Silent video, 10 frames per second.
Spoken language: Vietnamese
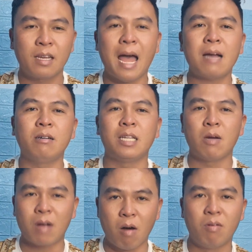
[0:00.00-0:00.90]
đã gửi đến
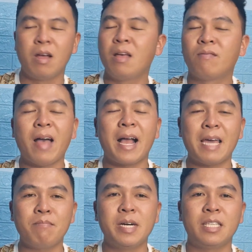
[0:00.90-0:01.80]
yêu cầu và
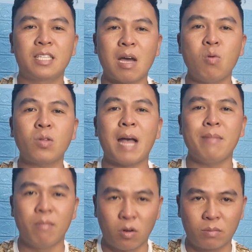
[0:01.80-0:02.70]
ngày 16 tháng
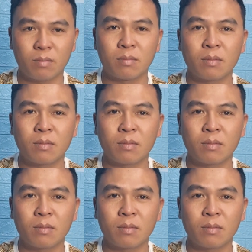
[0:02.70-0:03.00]
11